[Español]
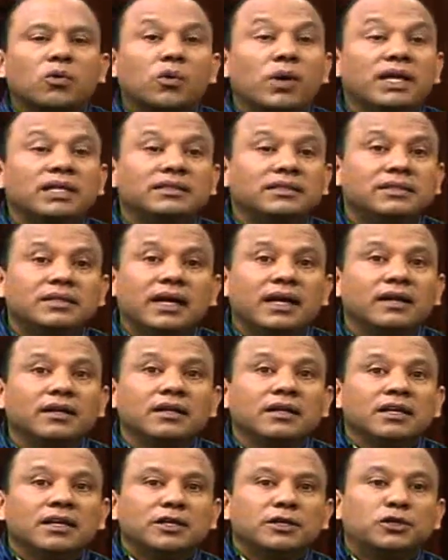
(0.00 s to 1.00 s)

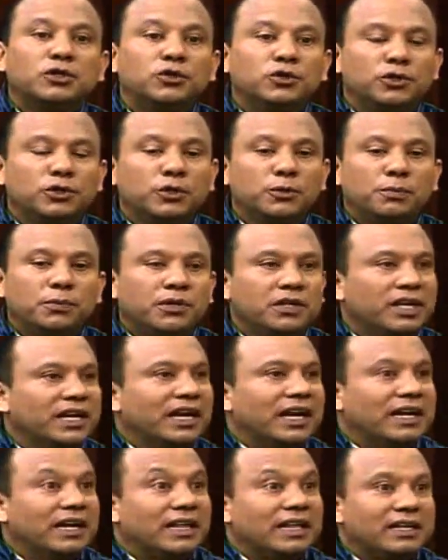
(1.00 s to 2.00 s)
Cuentan que un grupo
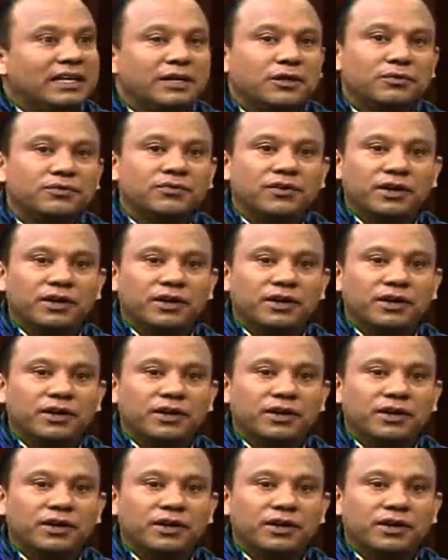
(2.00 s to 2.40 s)
de ganaderos